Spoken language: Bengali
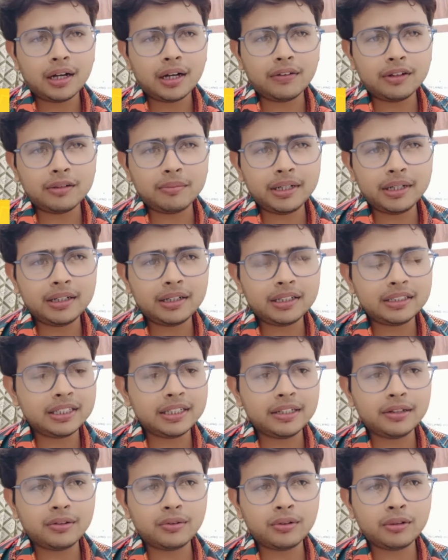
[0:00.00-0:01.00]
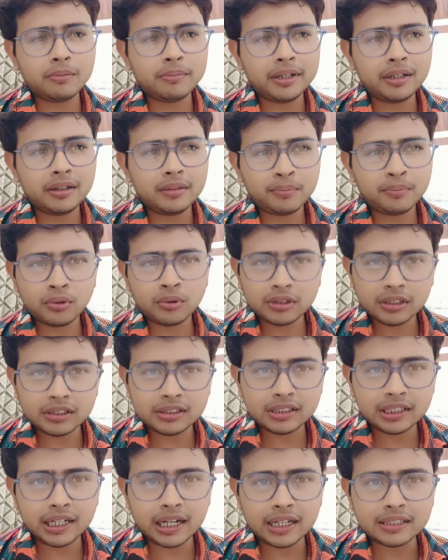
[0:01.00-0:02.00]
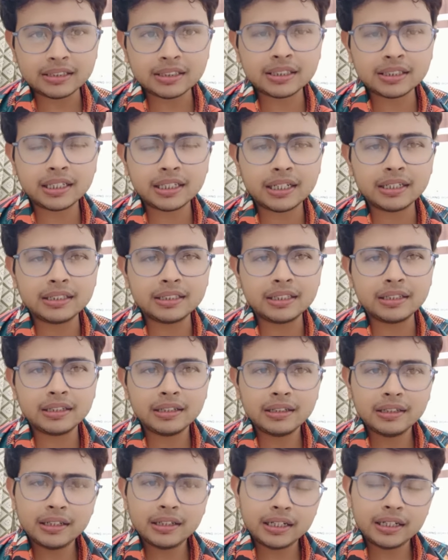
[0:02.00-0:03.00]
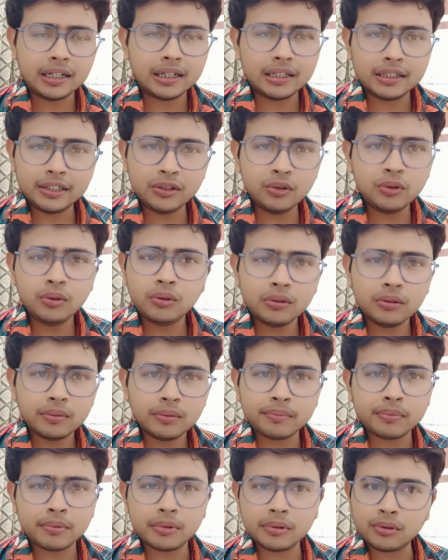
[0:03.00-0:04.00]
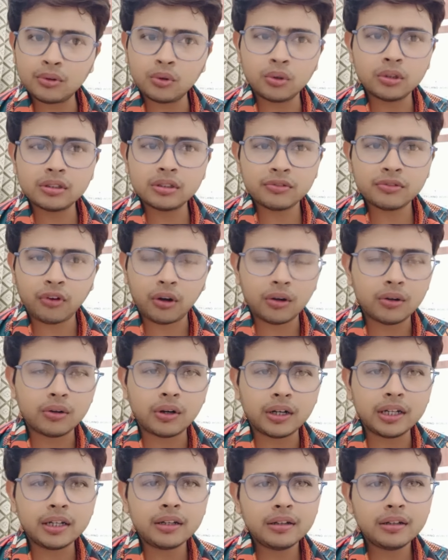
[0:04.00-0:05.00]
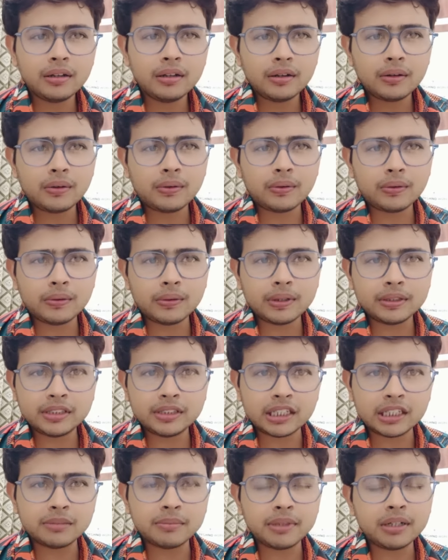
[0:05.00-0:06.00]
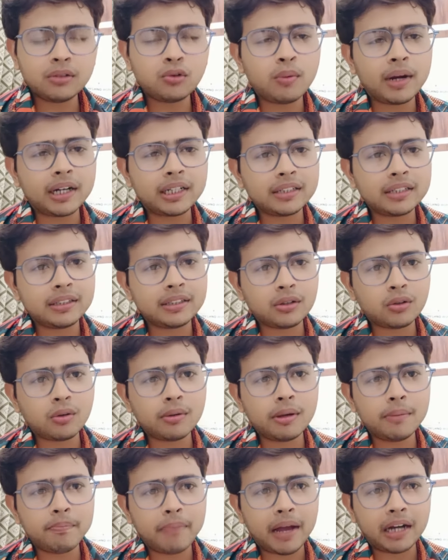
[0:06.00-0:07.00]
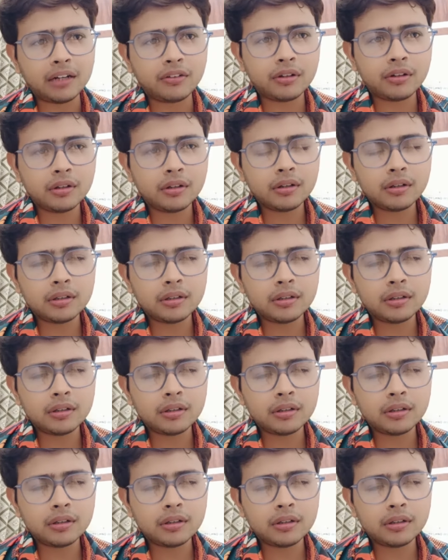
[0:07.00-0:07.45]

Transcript: গভর্নমেন্ট যে রিক্রুটমেন্ট প্রসেস যেটা আছে সেটা নিজের ডিউ কোর্স ফলো করে কোনো জাজমেন্ট খুব একটা সেরকম ইম্প্যাক্ট